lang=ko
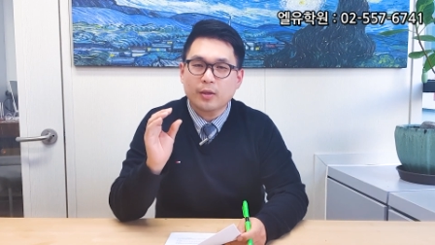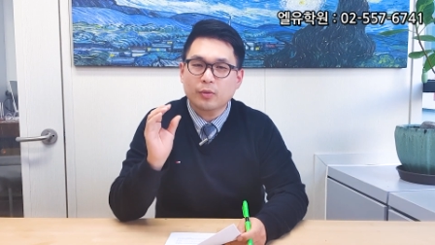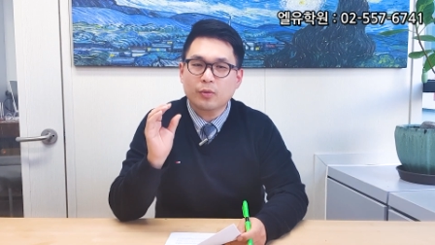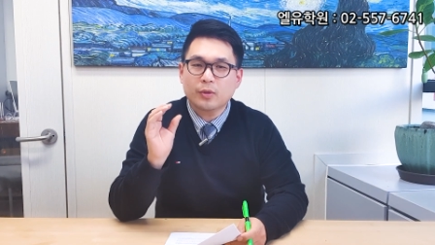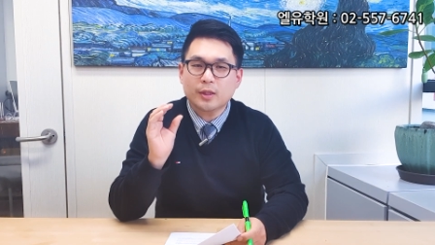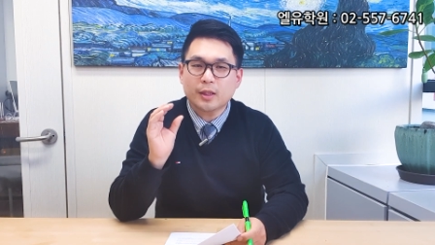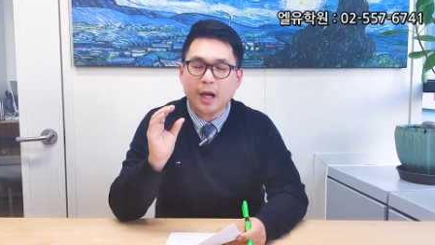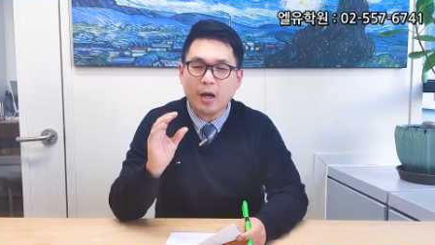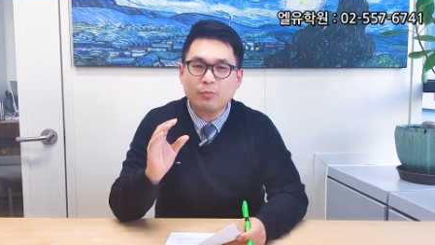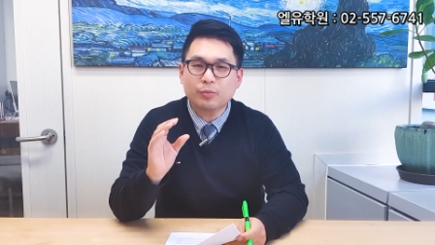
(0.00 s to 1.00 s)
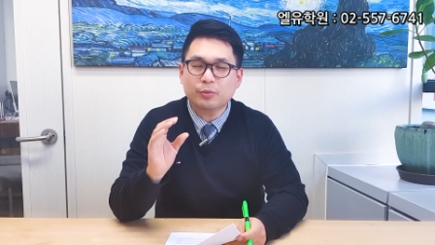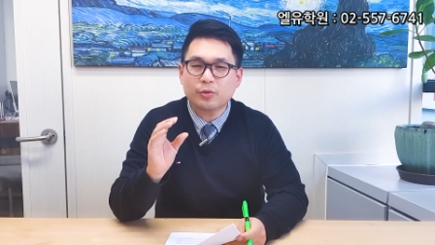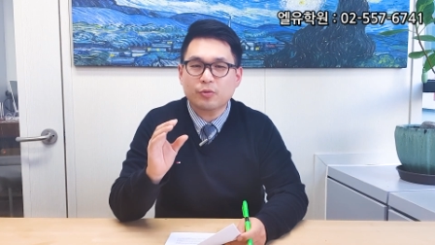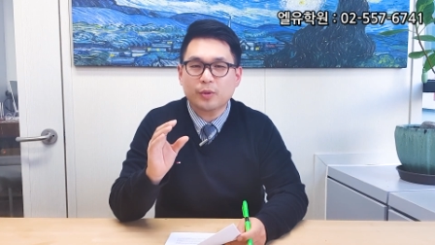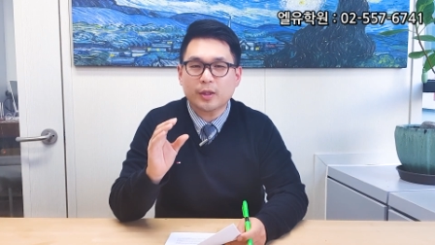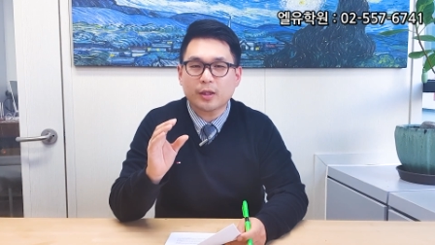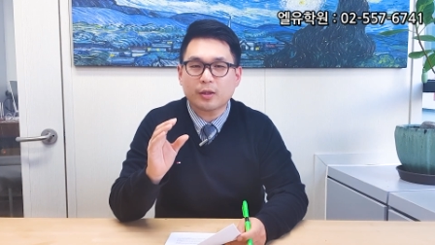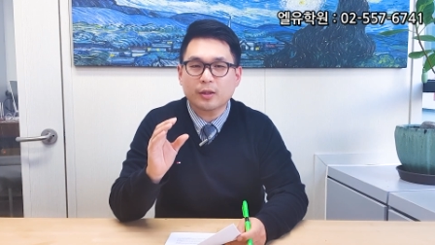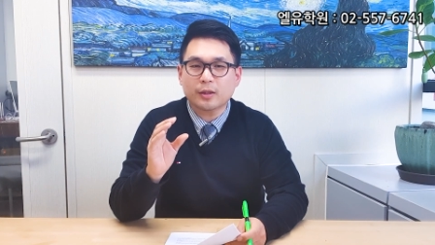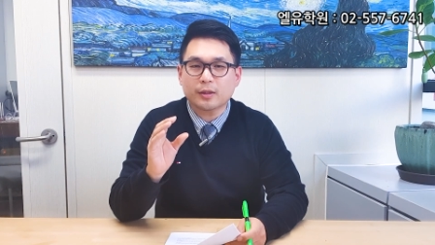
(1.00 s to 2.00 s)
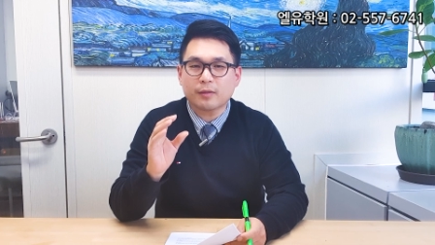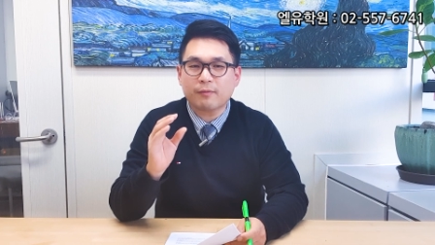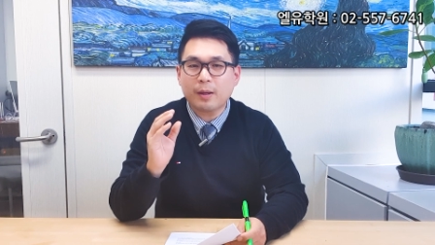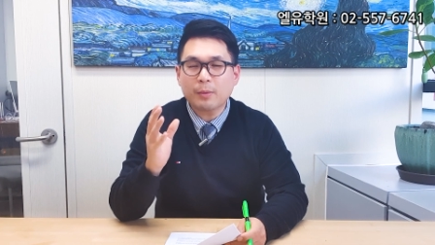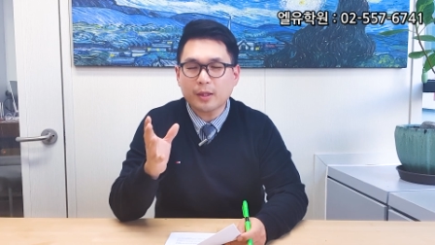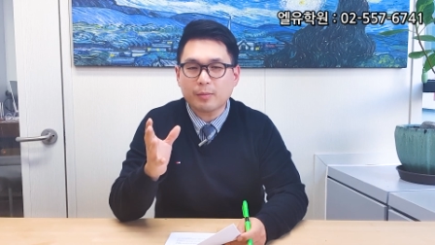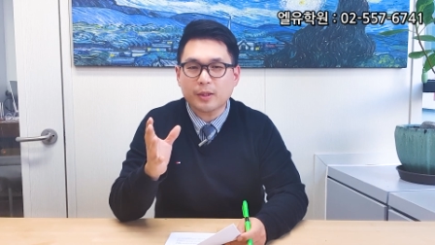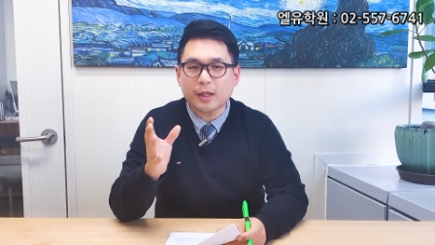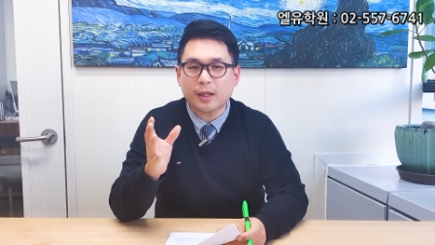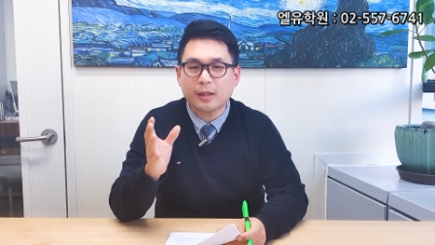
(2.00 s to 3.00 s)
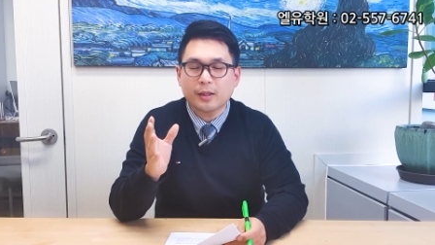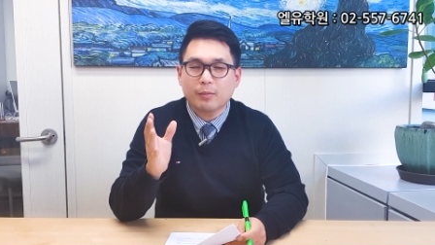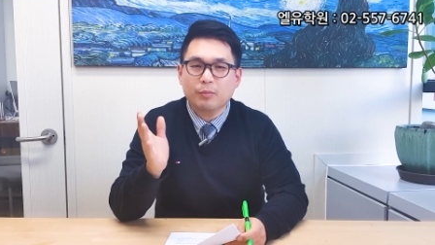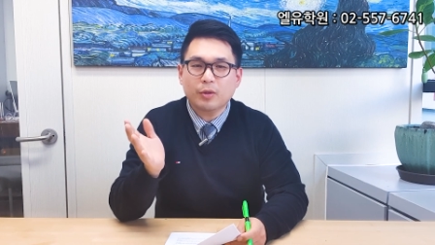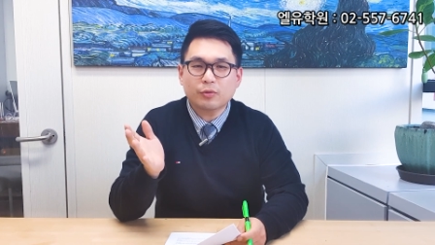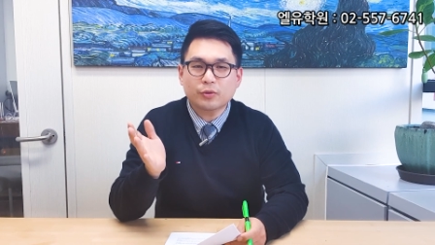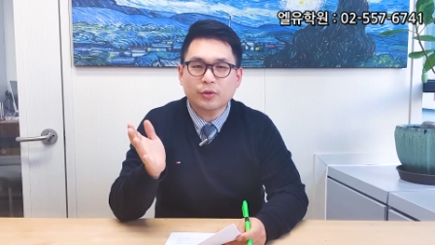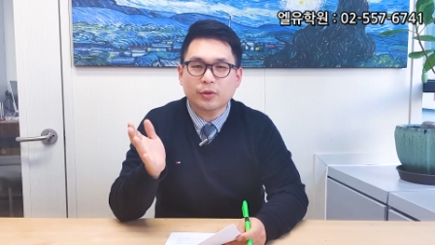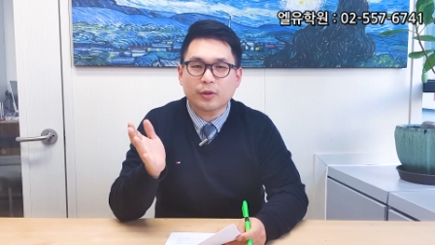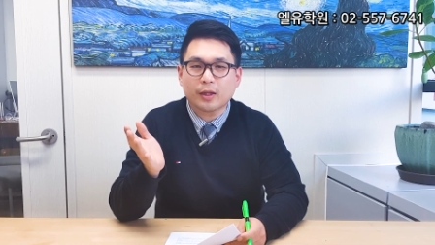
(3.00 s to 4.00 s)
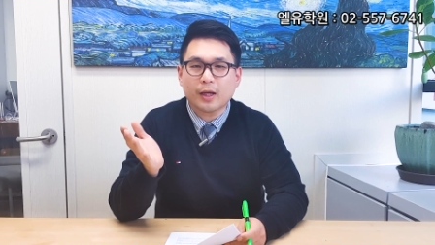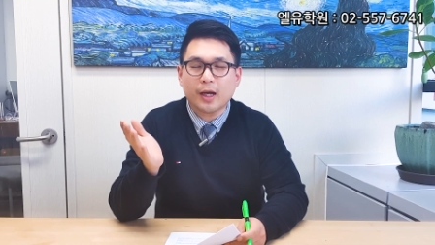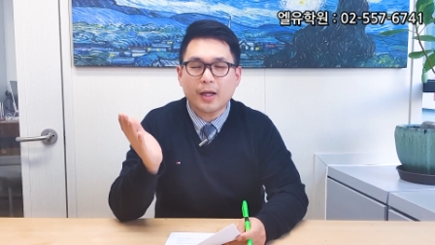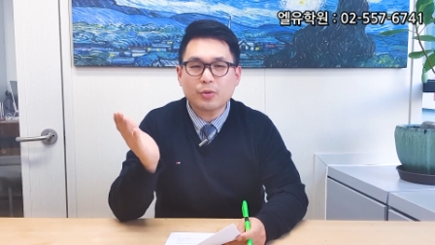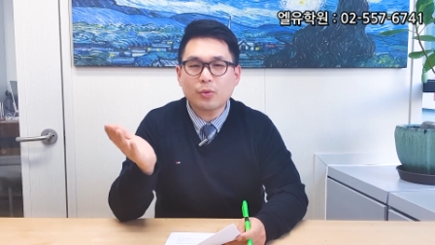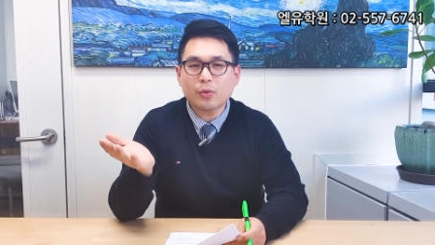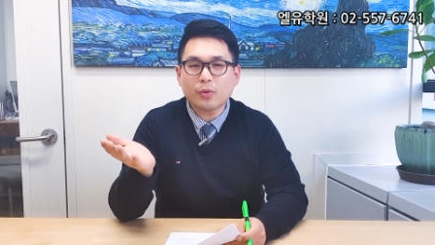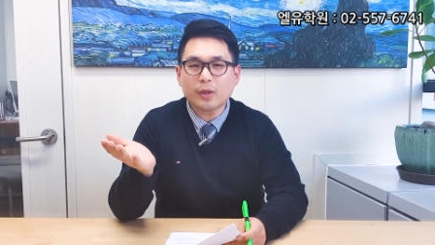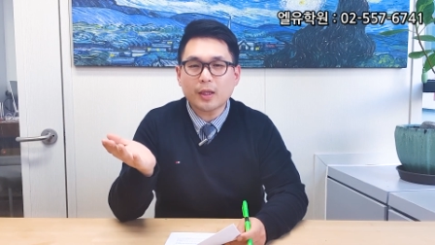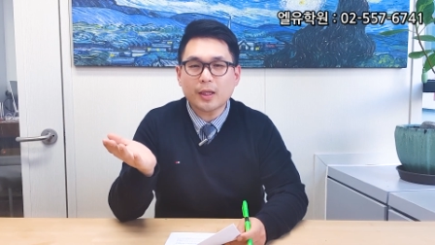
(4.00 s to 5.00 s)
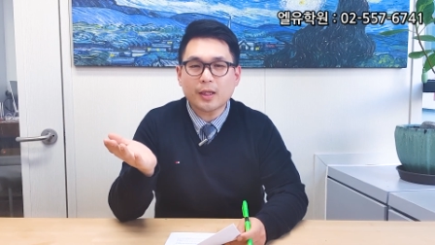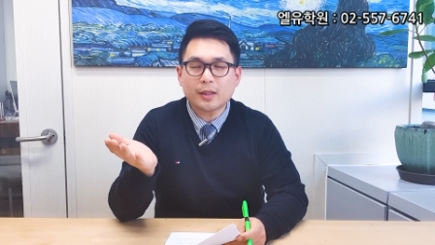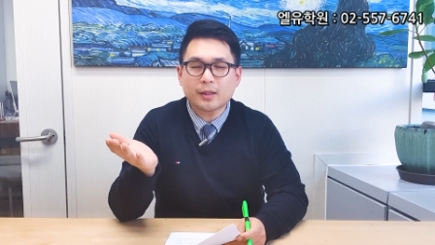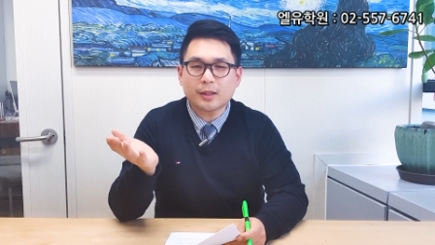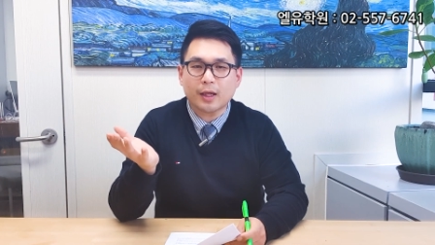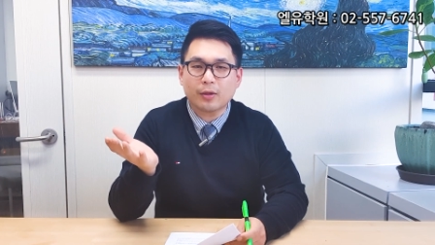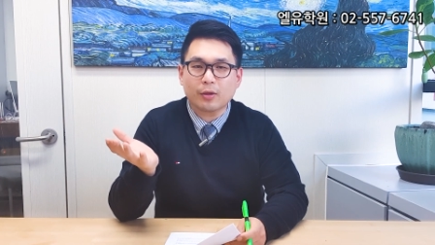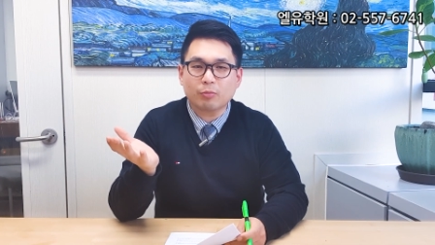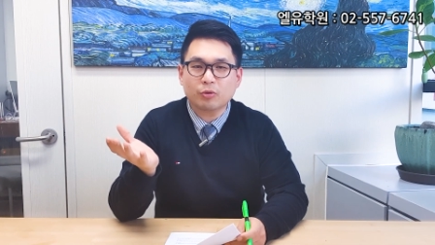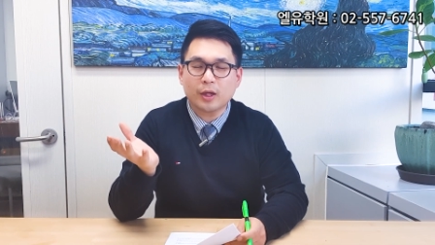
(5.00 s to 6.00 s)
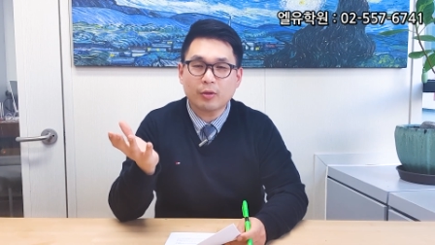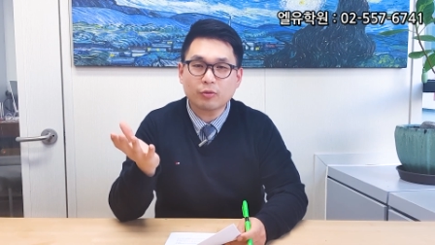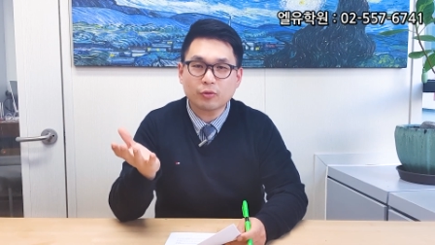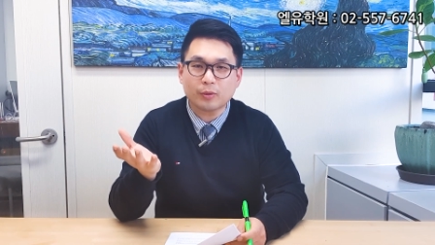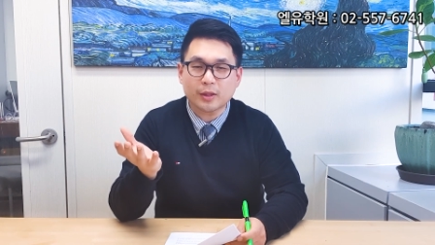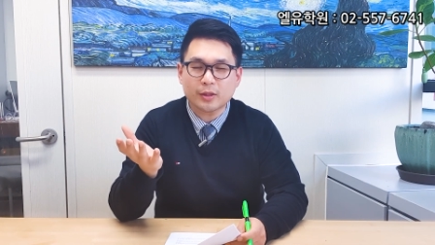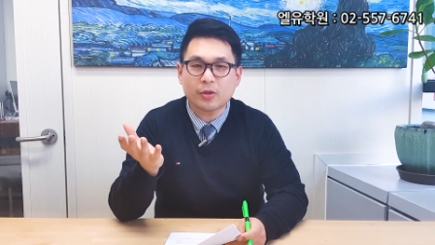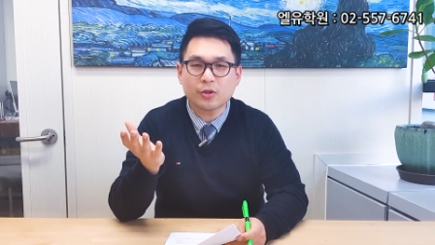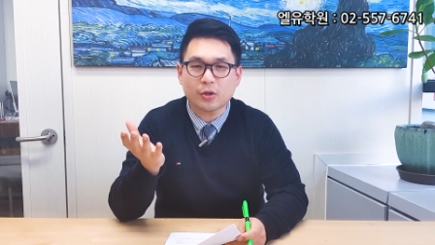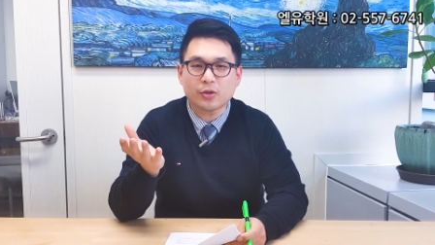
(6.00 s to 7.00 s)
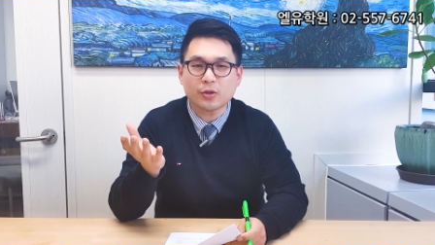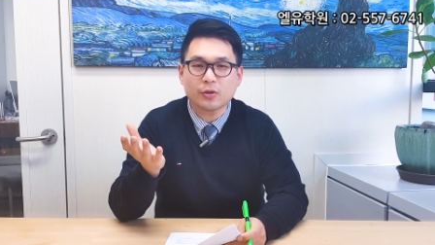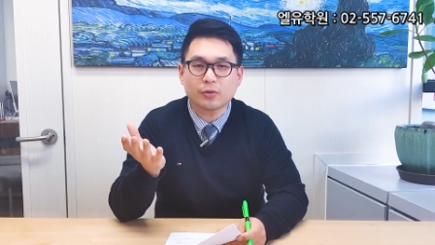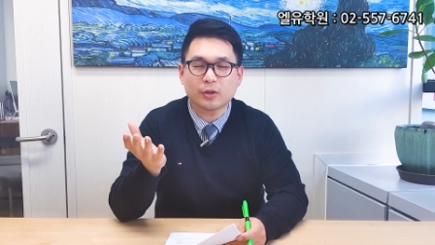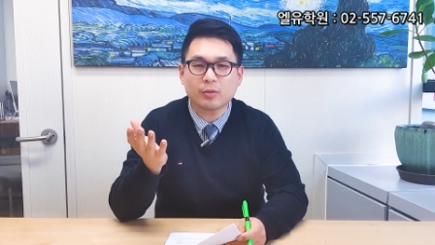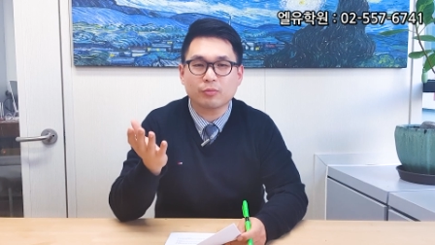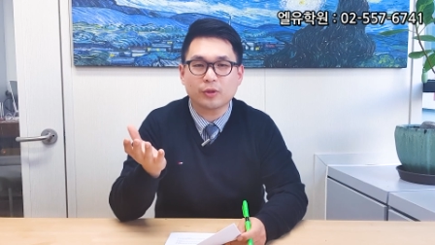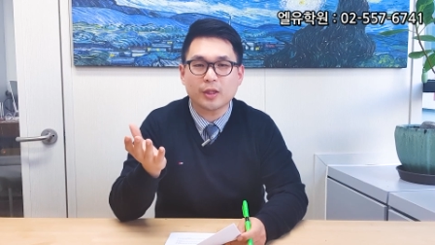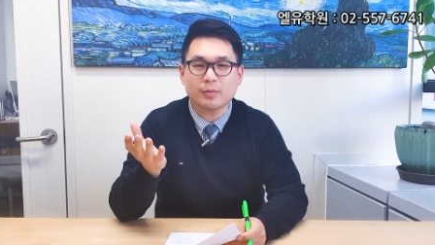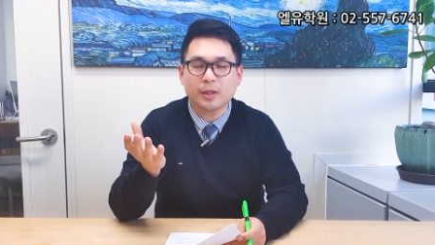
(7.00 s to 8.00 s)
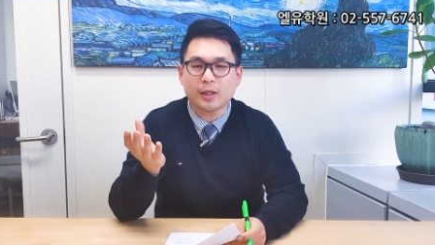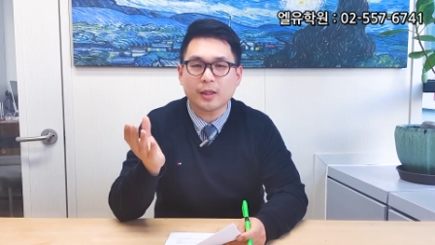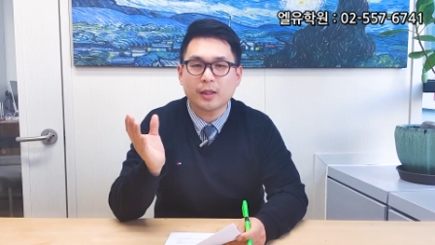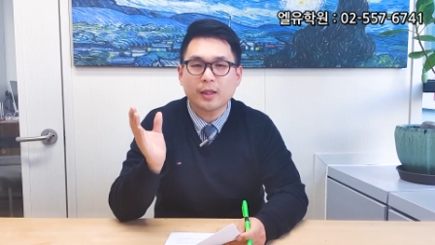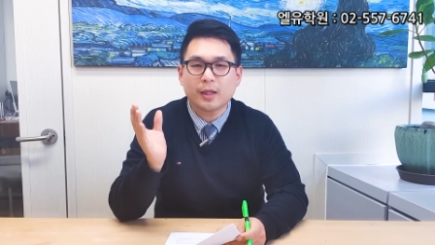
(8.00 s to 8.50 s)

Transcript: 또 이제 다음 부분에 준비해야 될 거는 이제 family입니다. 미국은 가족이라는 단어, 물론 한국도 마치 그런 정서고 그런 문화지만